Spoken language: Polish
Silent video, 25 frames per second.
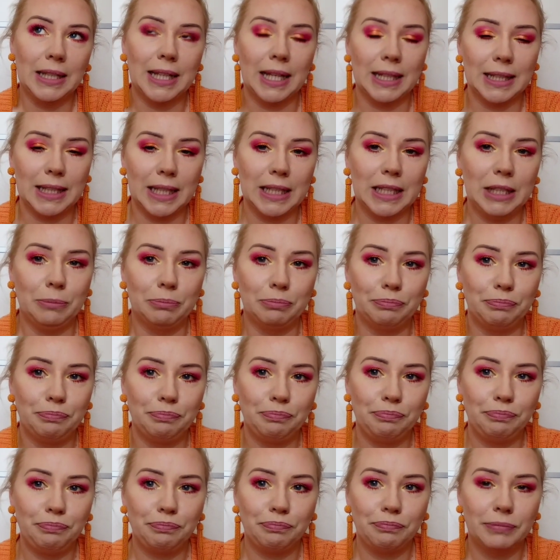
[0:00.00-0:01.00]
na
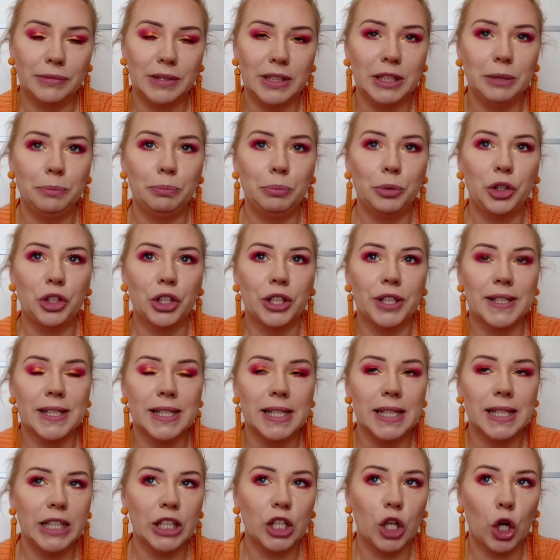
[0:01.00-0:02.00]
takim tipsie
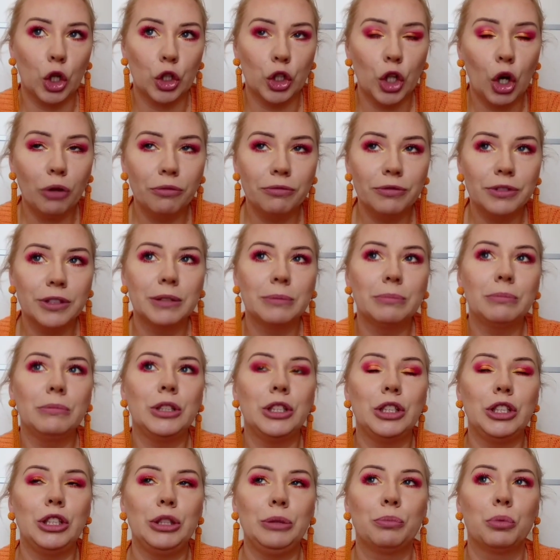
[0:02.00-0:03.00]

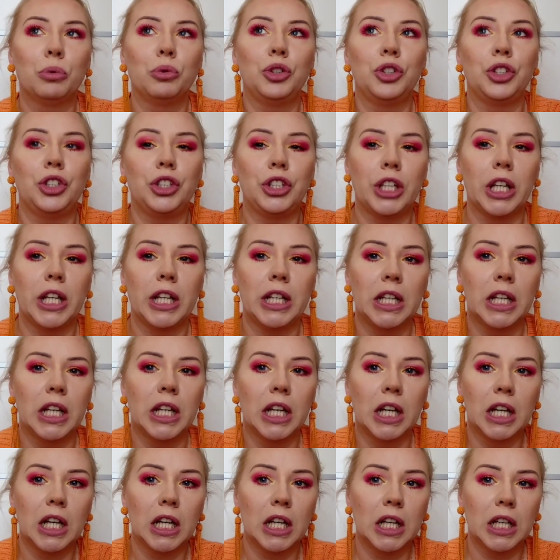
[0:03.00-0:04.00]
silikonowym i później